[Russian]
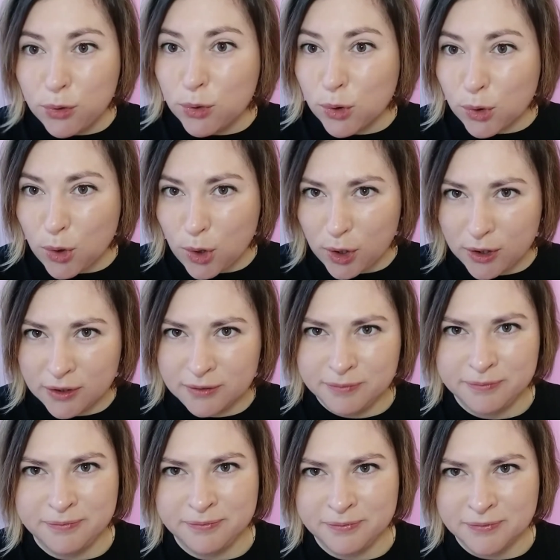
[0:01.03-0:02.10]
Урок.
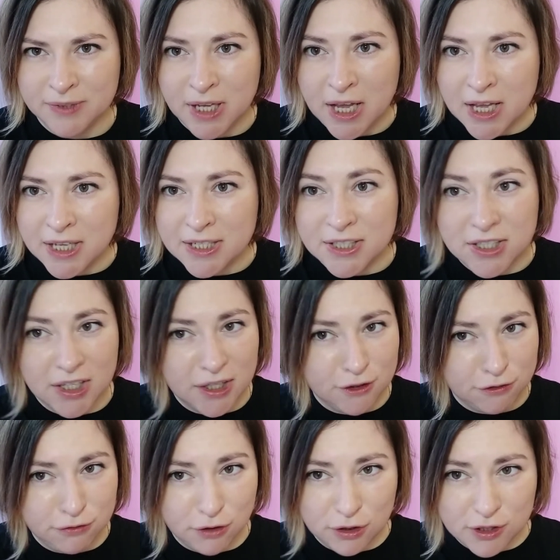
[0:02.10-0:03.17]

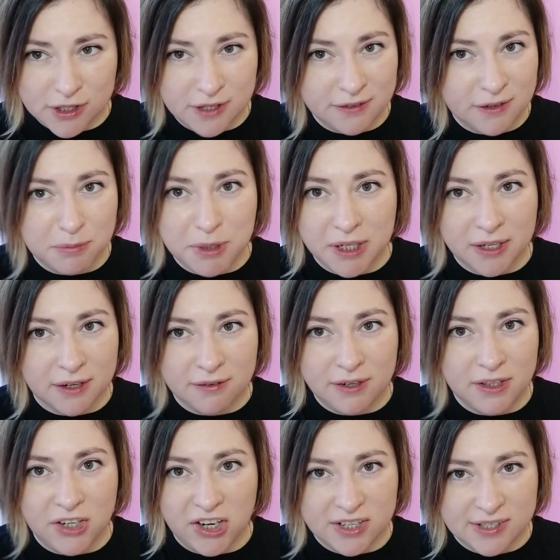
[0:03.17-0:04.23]
Телефон
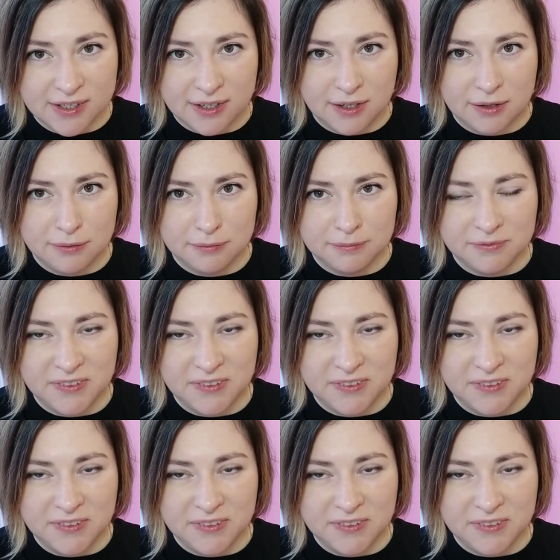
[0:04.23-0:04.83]
завибрировал резко.